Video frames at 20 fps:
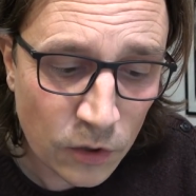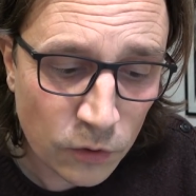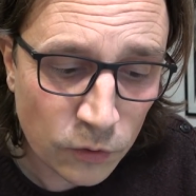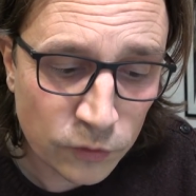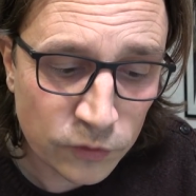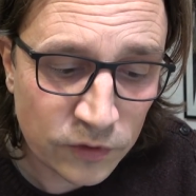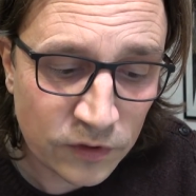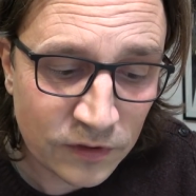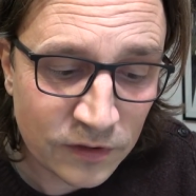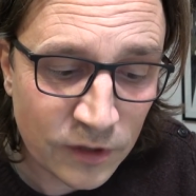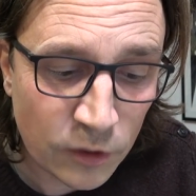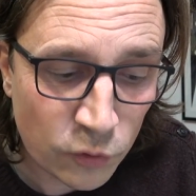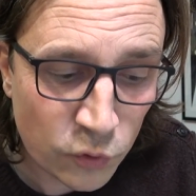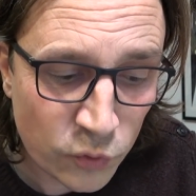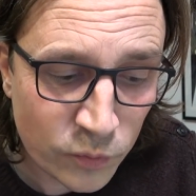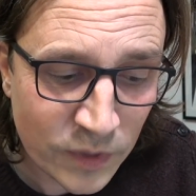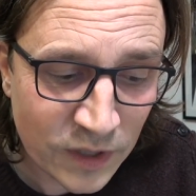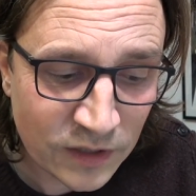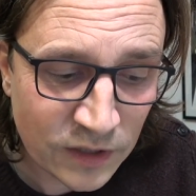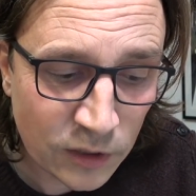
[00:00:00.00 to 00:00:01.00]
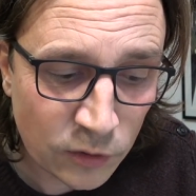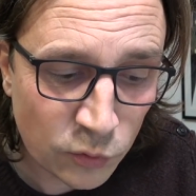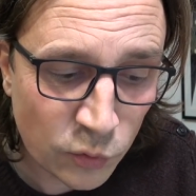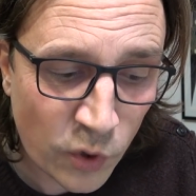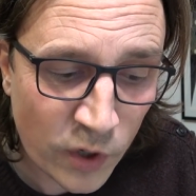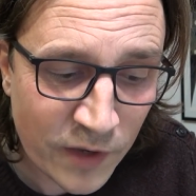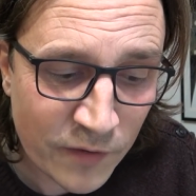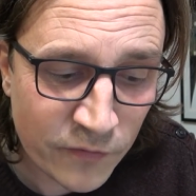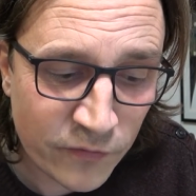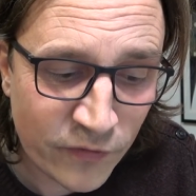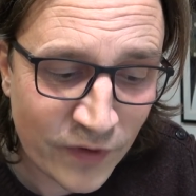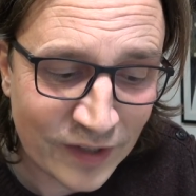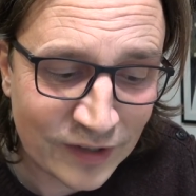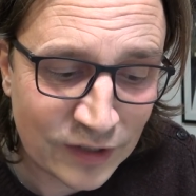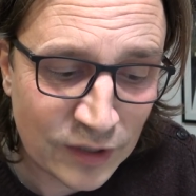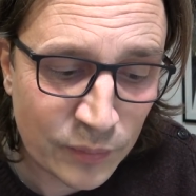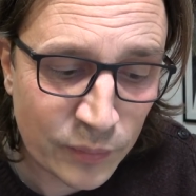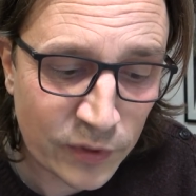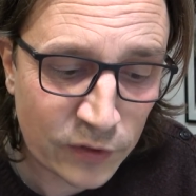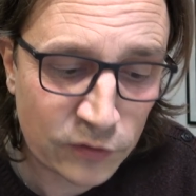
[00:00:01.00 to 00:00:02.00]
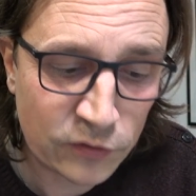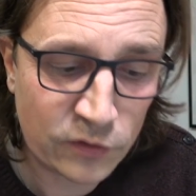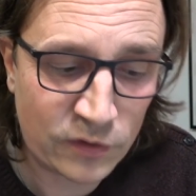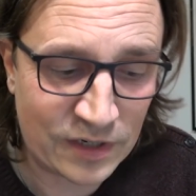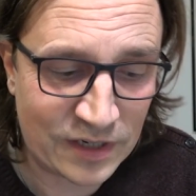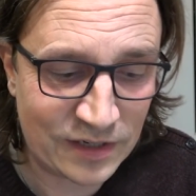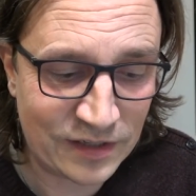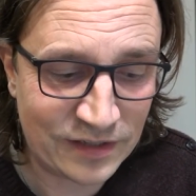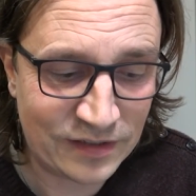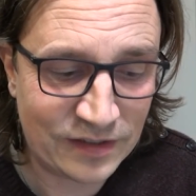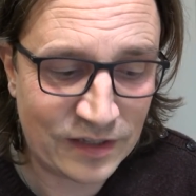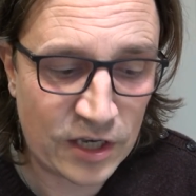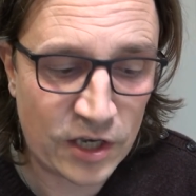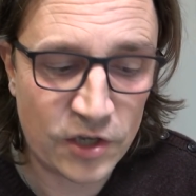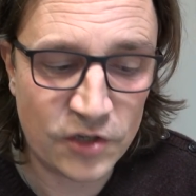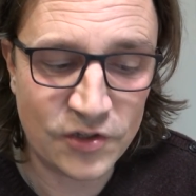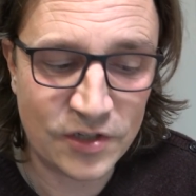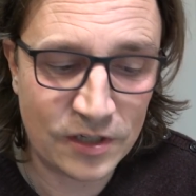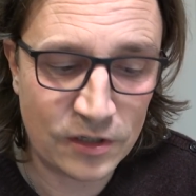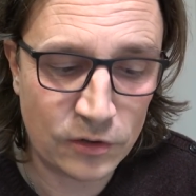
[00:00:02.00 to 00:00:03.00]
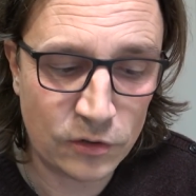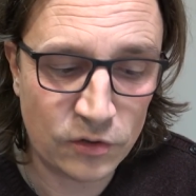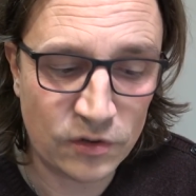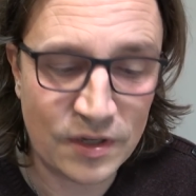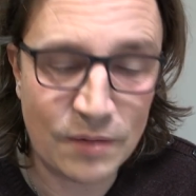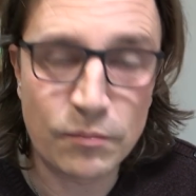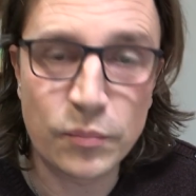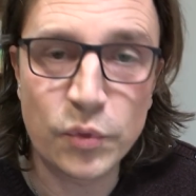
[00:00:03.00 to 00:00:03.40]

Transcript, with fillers: o ti deruba dei tuoi effetti personali, sta agendo da